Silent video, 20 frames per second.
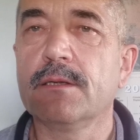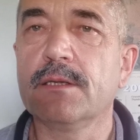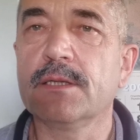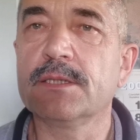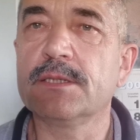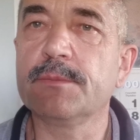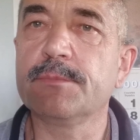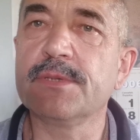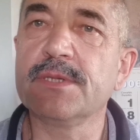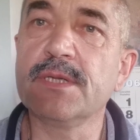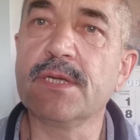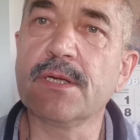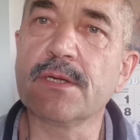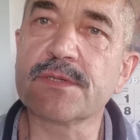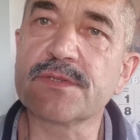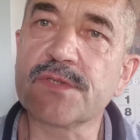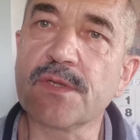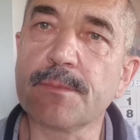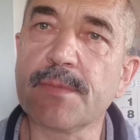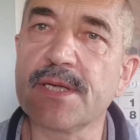I gdyby nie
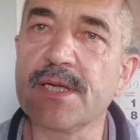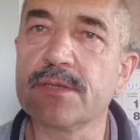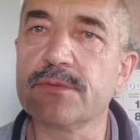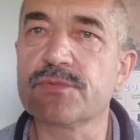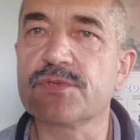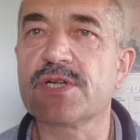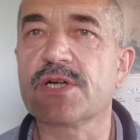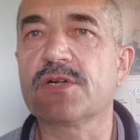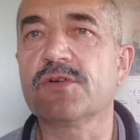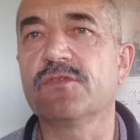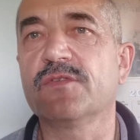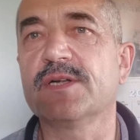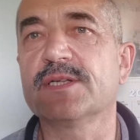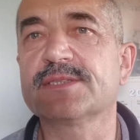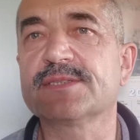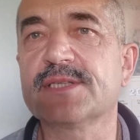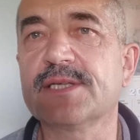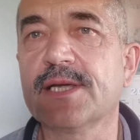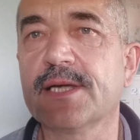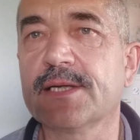osoba Janusza
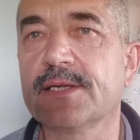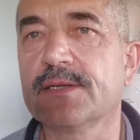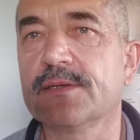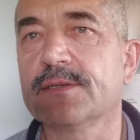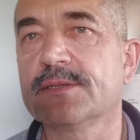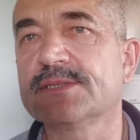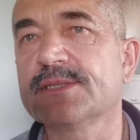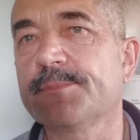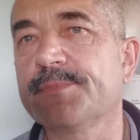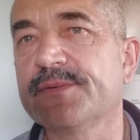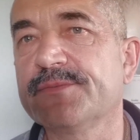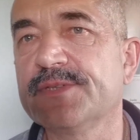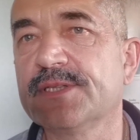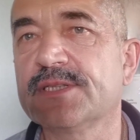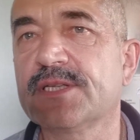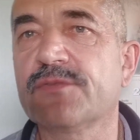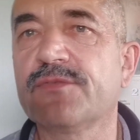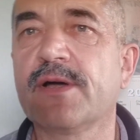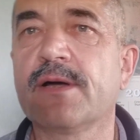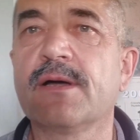Kowalskiego,
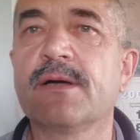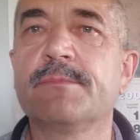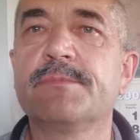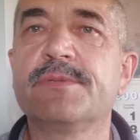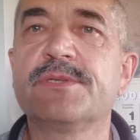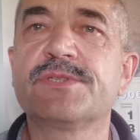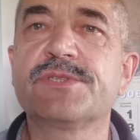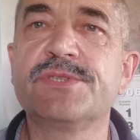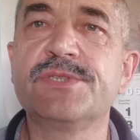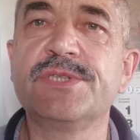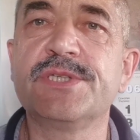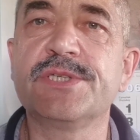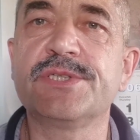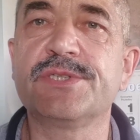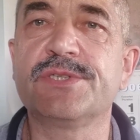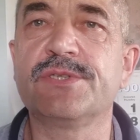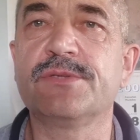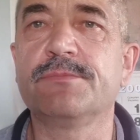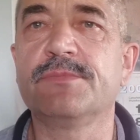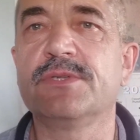zapewne trwałaby
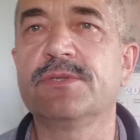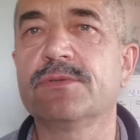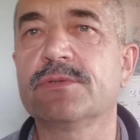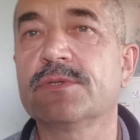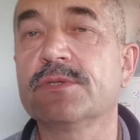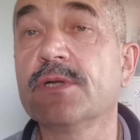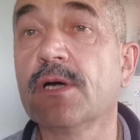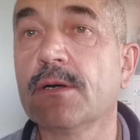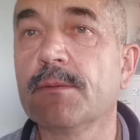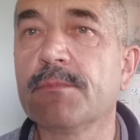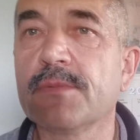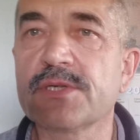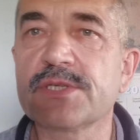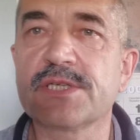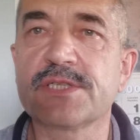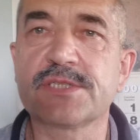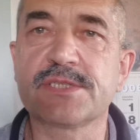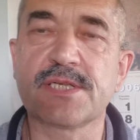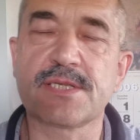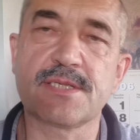30 minut, no
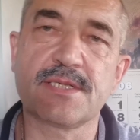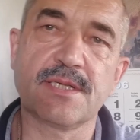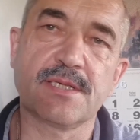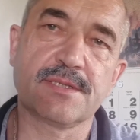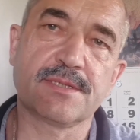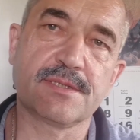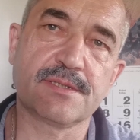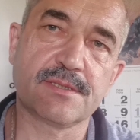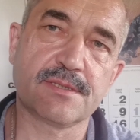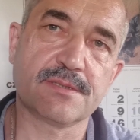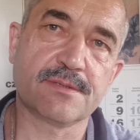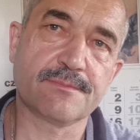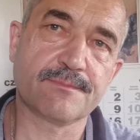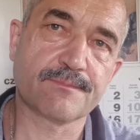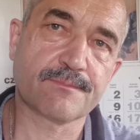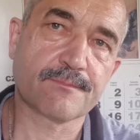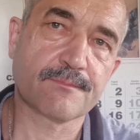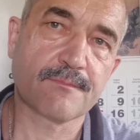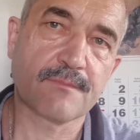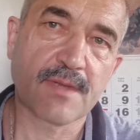może 40.
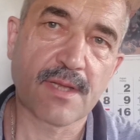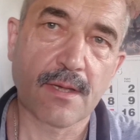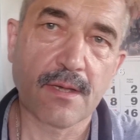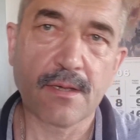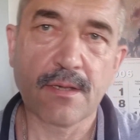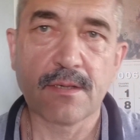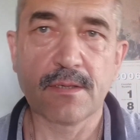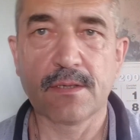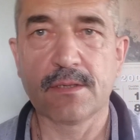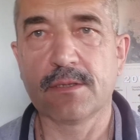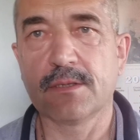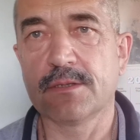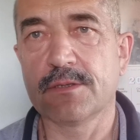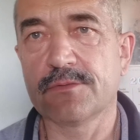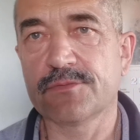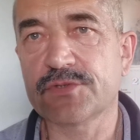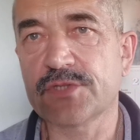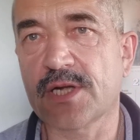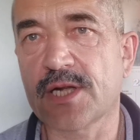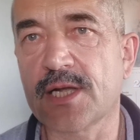
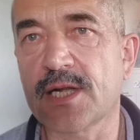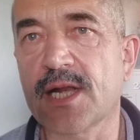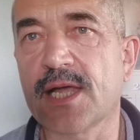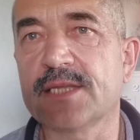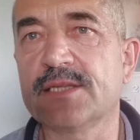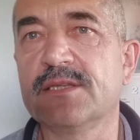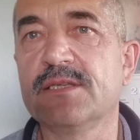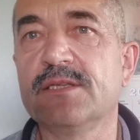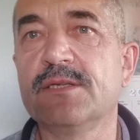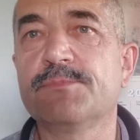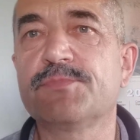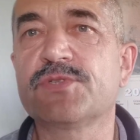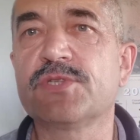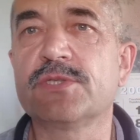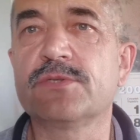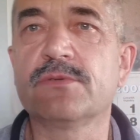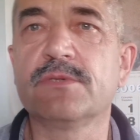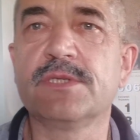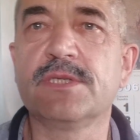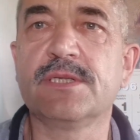Wczoraj radni
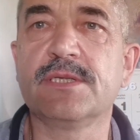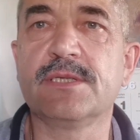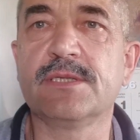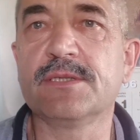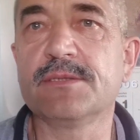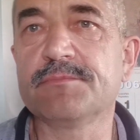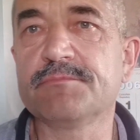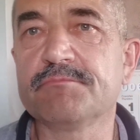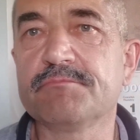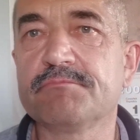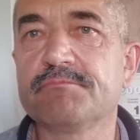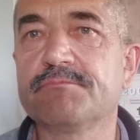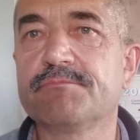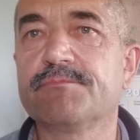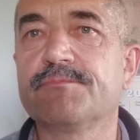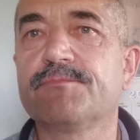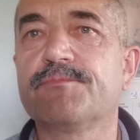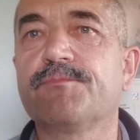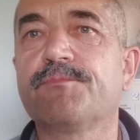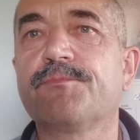przytulili
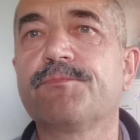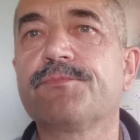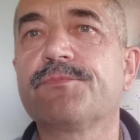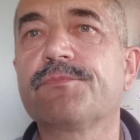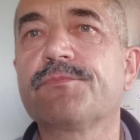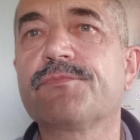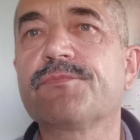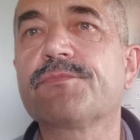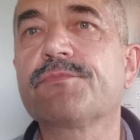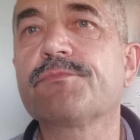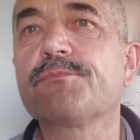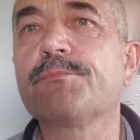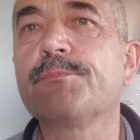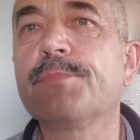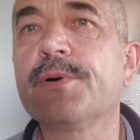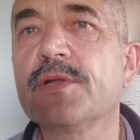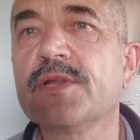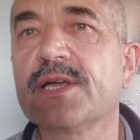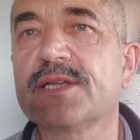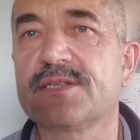
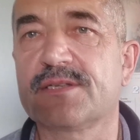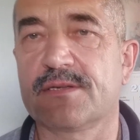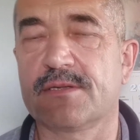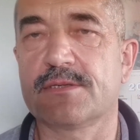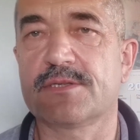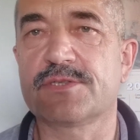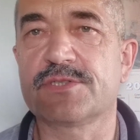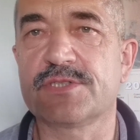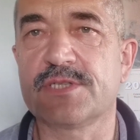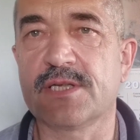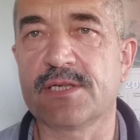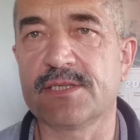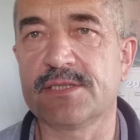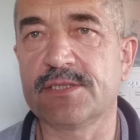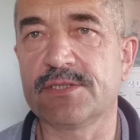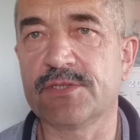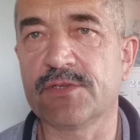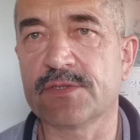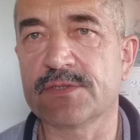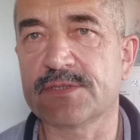ponad
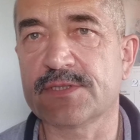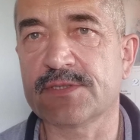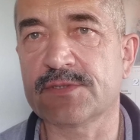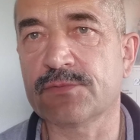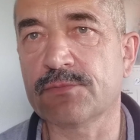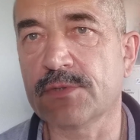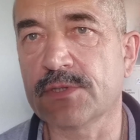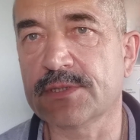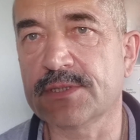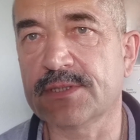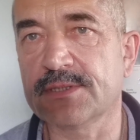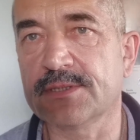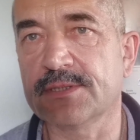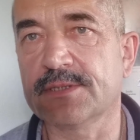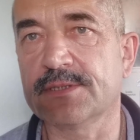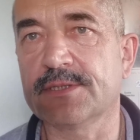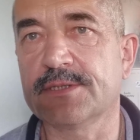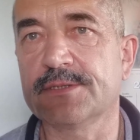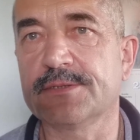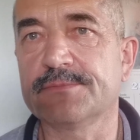4000
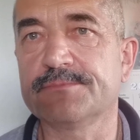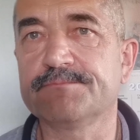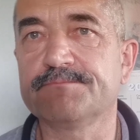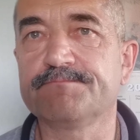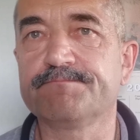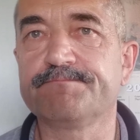złotych.